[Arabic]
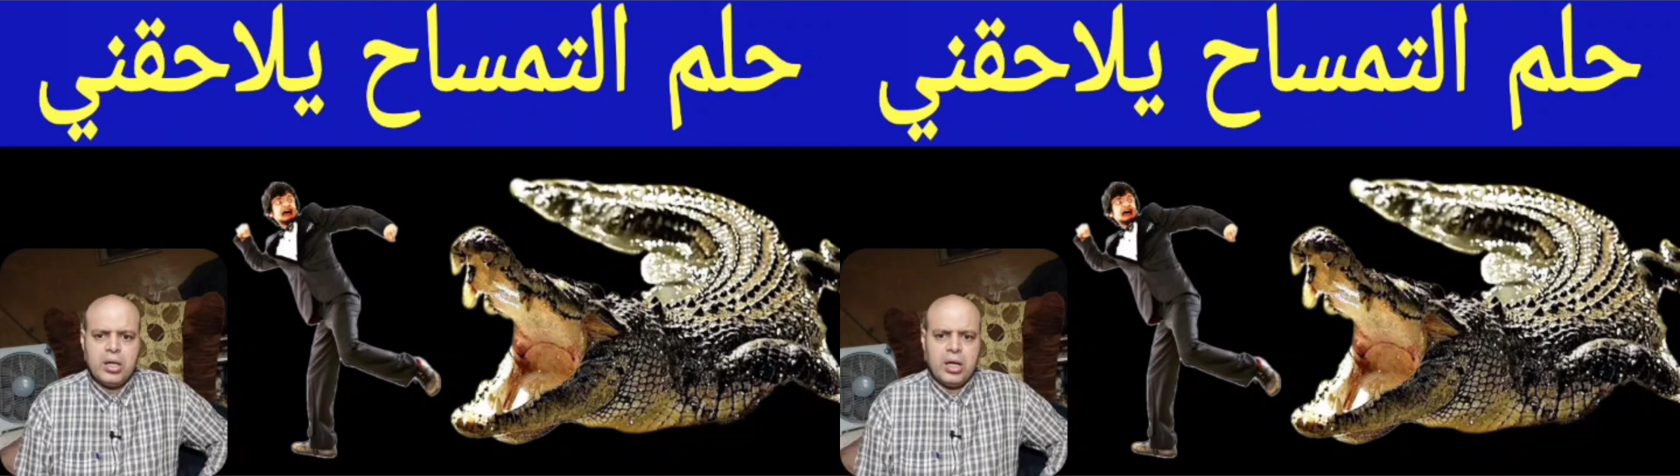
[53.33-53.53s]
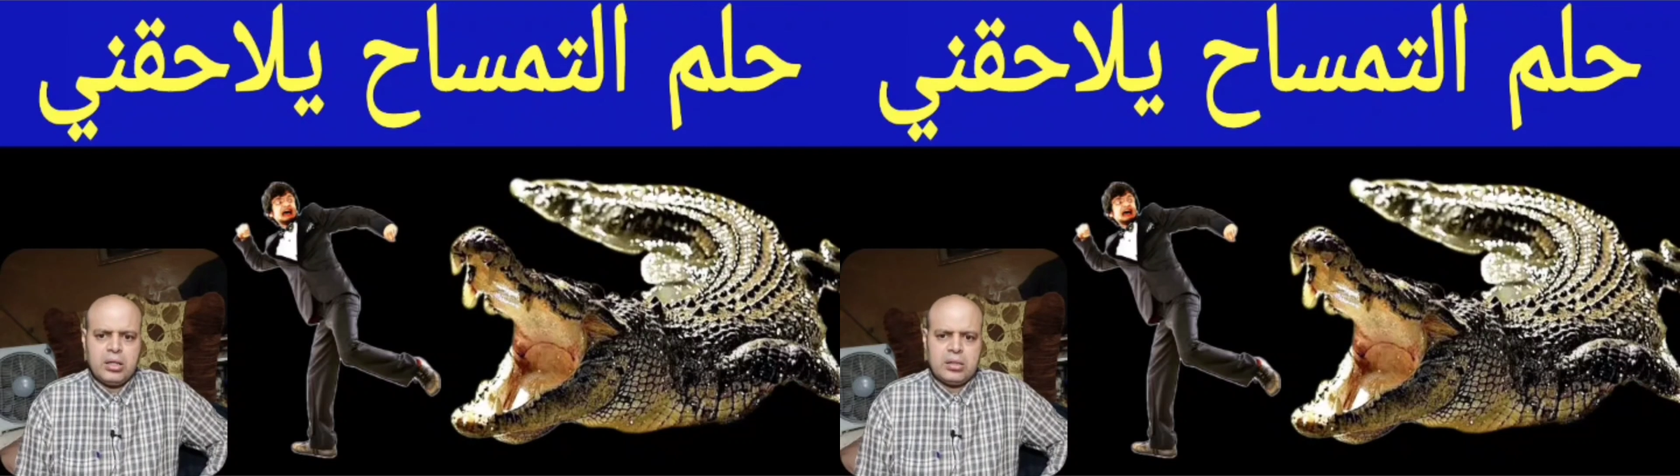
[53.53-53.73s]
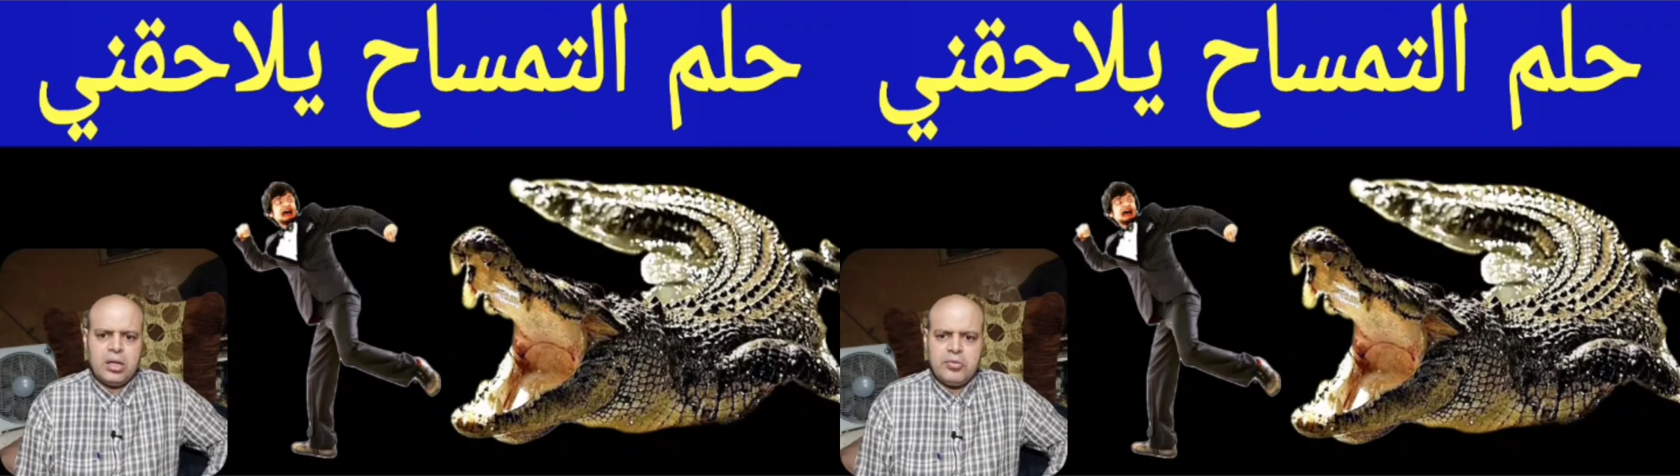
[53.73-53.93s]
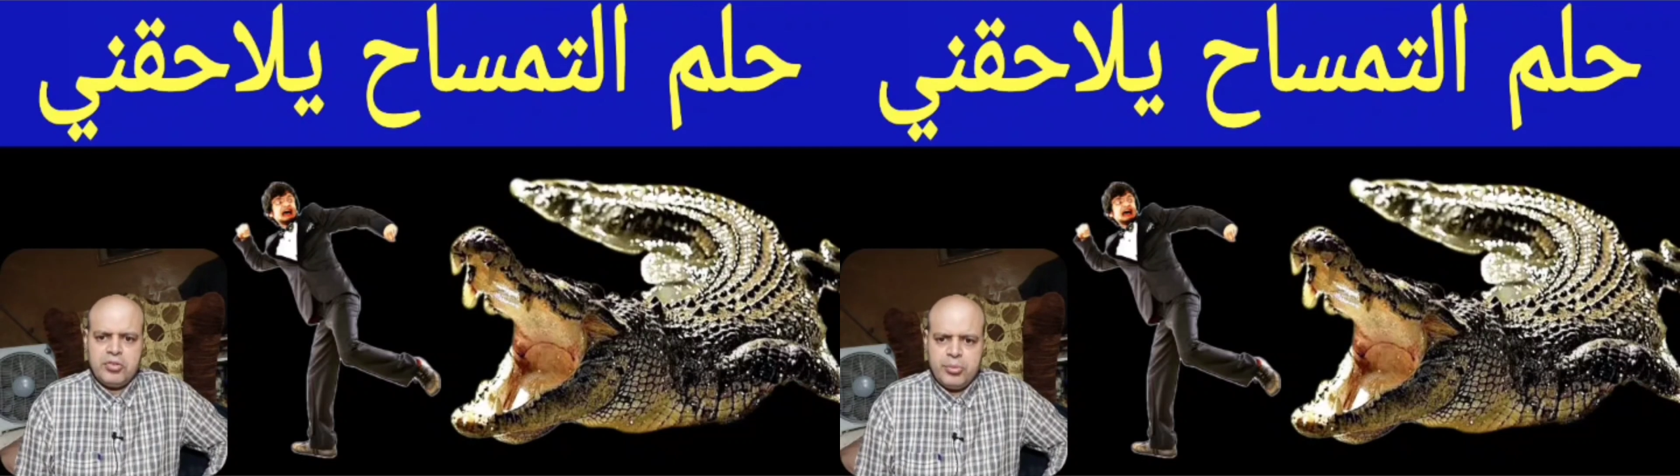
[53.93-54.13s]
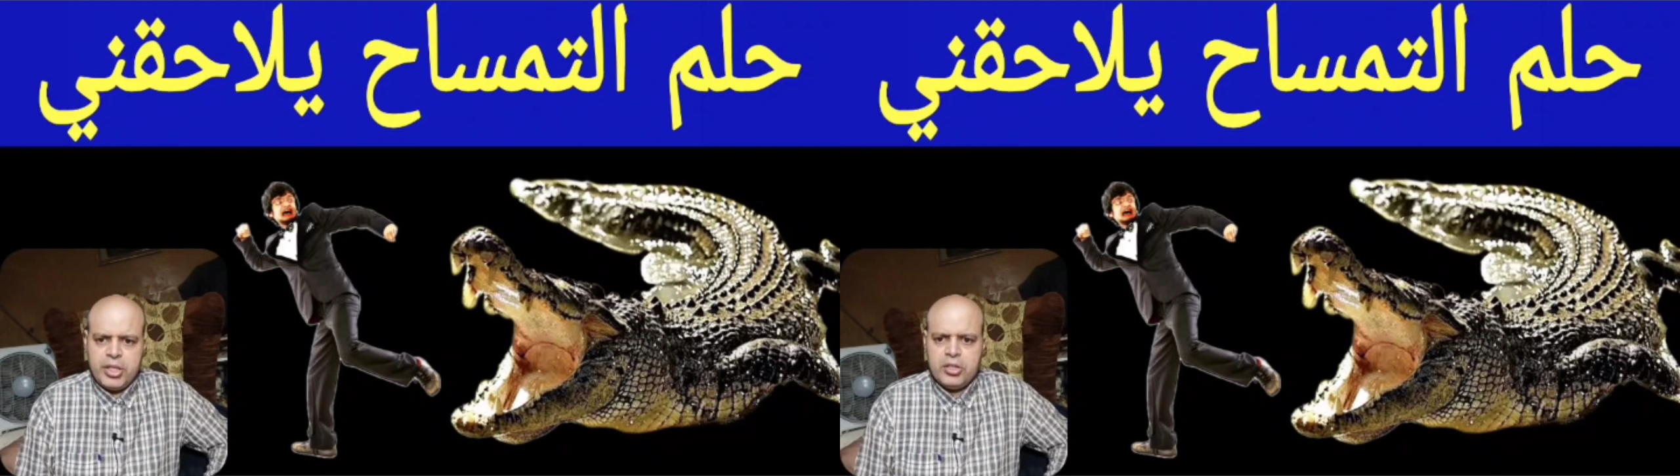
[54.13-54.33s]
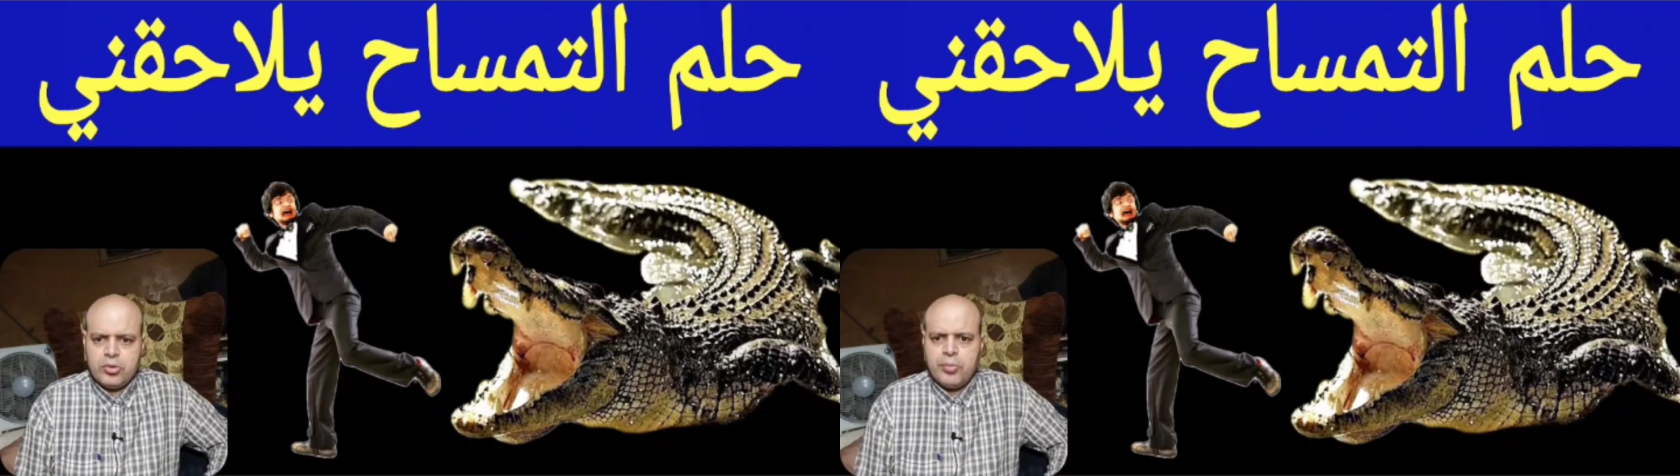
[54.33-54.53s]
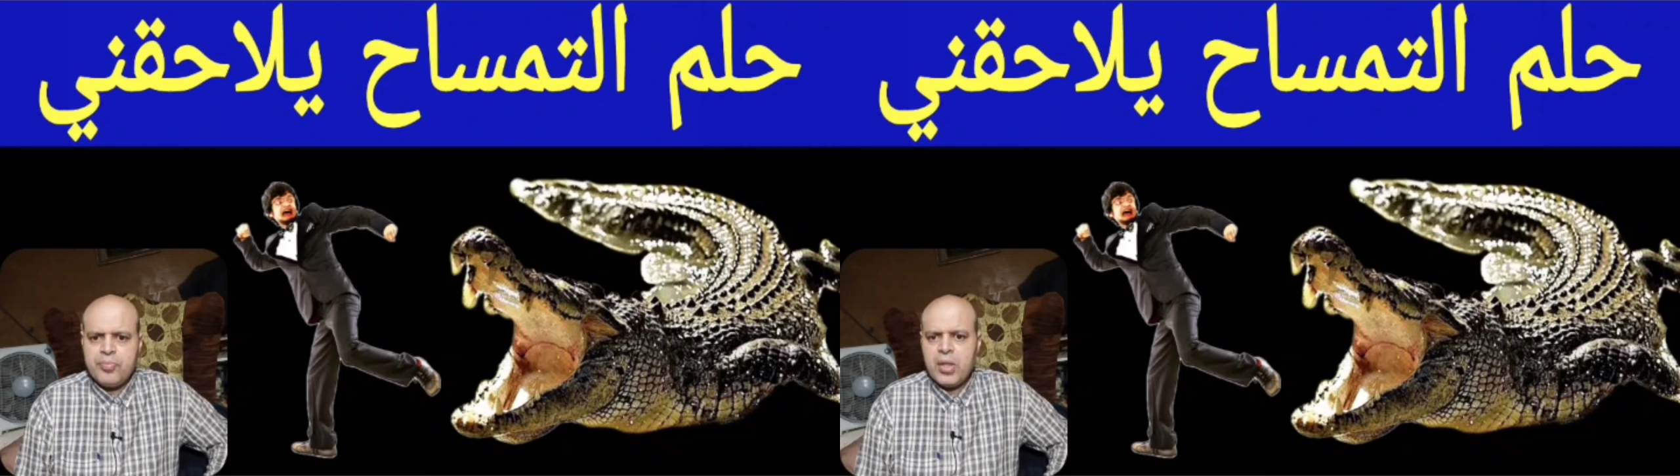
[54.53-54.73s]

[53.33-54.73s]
أخطاء في بيته